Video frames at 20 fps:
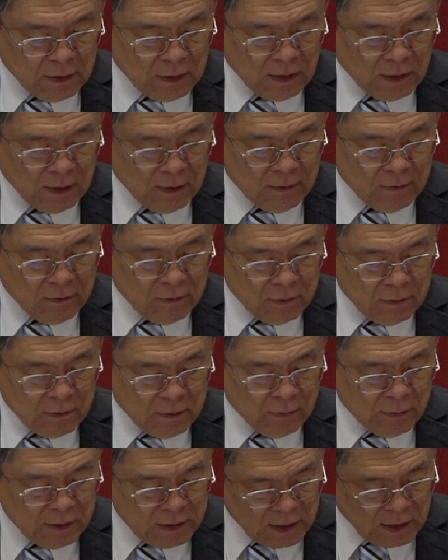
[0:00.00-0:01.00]
啊，
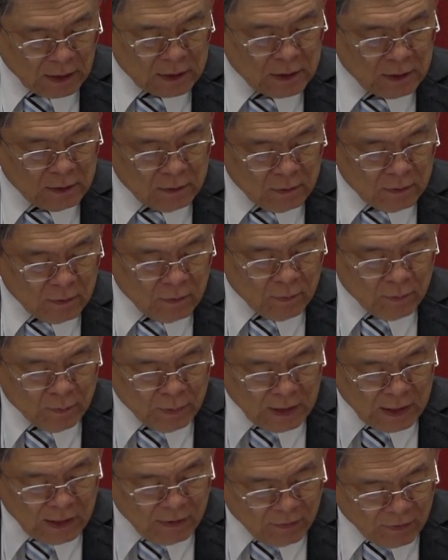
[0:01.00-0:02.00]
你们相
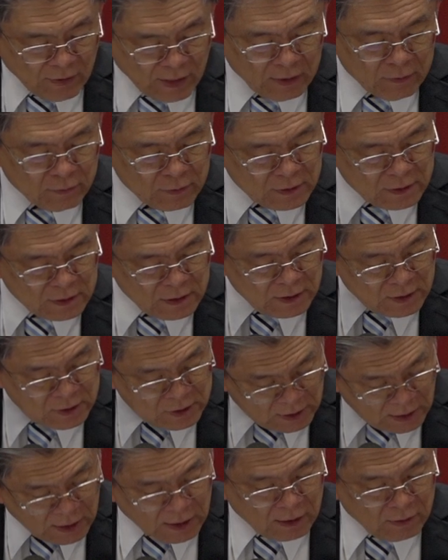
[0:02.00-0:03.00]
信，believe that 信
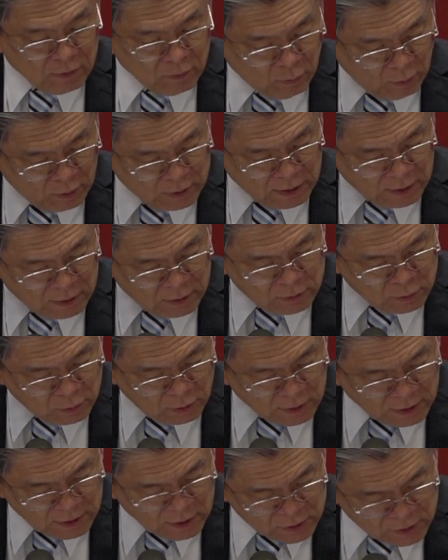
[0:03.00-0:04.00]
这个我能
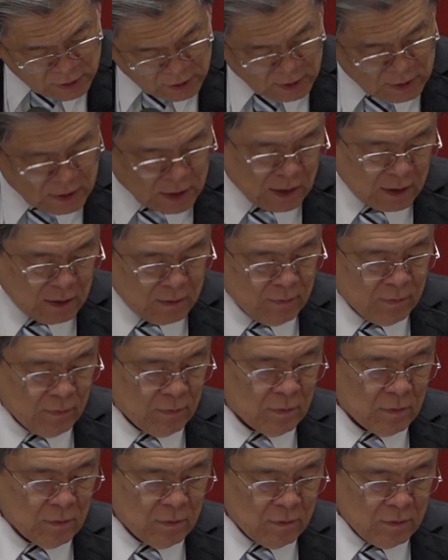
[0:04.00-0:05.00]
做这件事情，这个
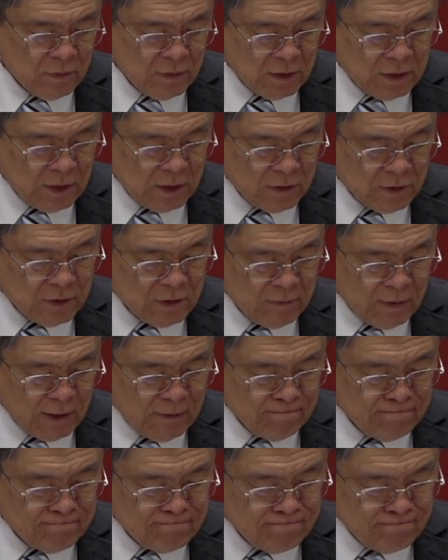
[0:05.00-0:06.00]
这件事
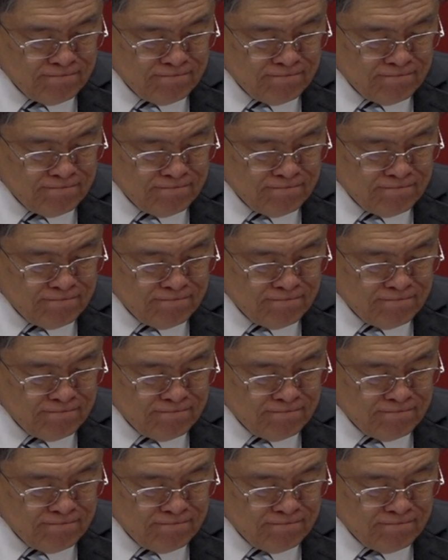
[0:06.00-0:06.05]
吗？